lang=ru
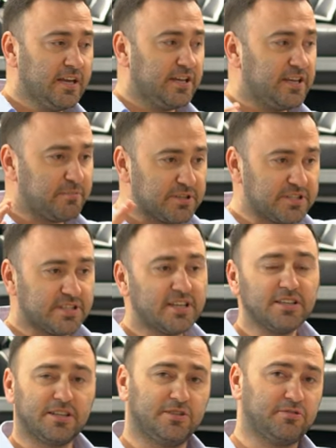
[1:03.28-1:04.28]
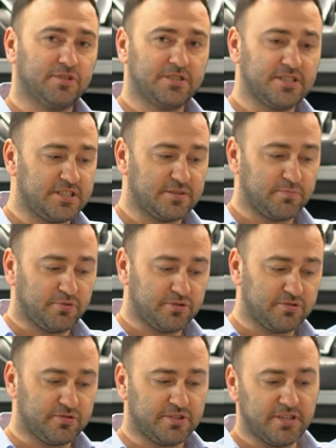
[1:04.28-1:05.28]
И материалы, которые здесь
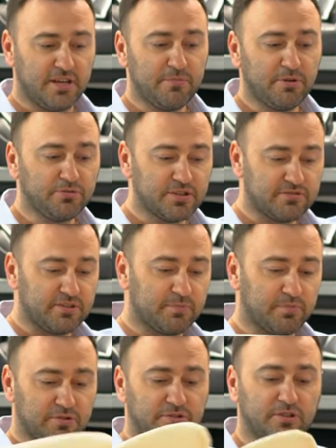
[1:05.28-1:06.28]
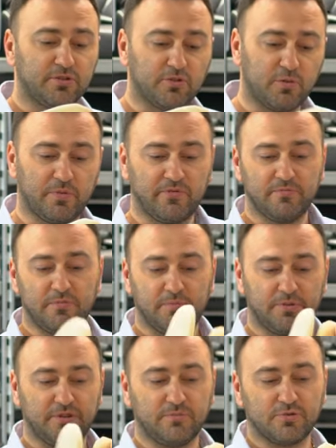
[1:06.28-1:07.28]
используются, я могу назвать просто топовыми,
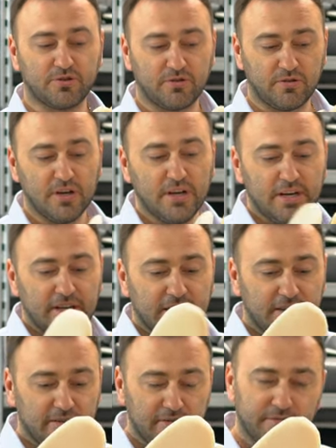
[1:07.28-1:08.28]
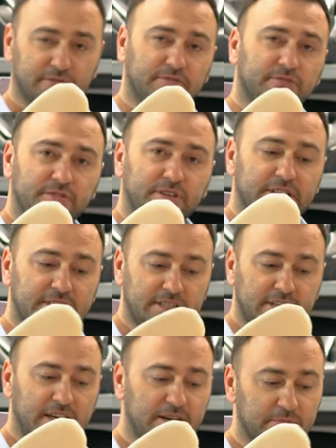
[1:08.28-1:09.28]
потому что э, э,
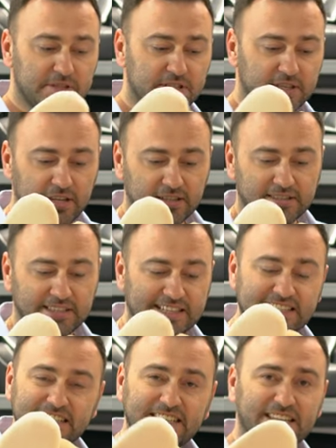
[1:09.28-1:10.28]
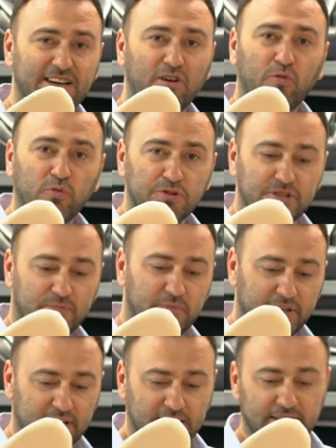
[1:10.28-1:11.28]
эти материалы тактильно очень
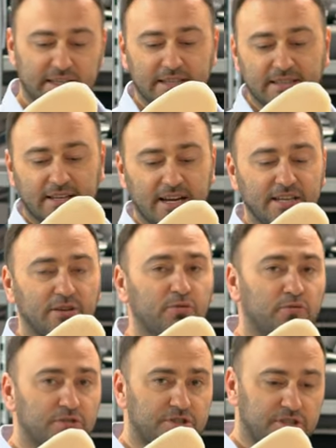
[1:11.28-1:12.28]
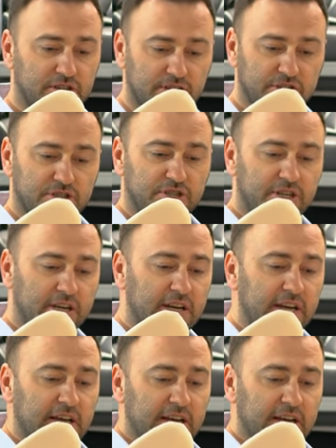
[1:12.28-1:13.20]
приятные, ткани очень дышащие,